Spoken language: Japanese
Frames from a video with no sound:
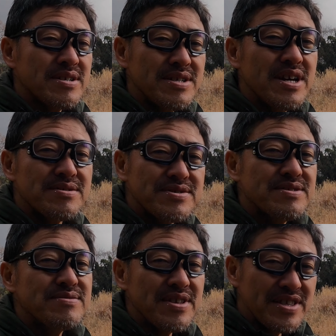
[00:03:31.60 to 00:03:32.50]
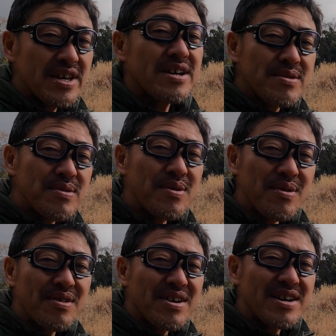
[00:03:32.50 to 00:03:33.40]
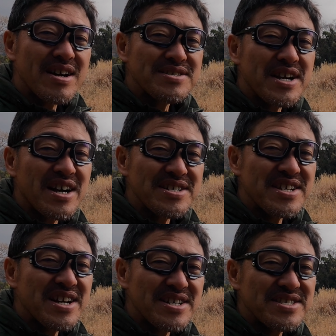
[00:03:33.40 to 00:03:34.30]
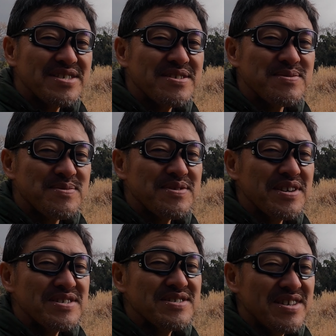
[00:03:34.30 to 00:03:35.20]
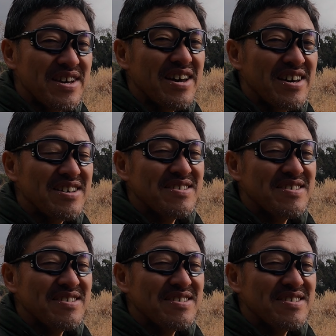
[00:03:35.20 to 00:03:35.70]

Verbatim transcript: リアルシェルでねこうカチャンカチャンカチャンって装填して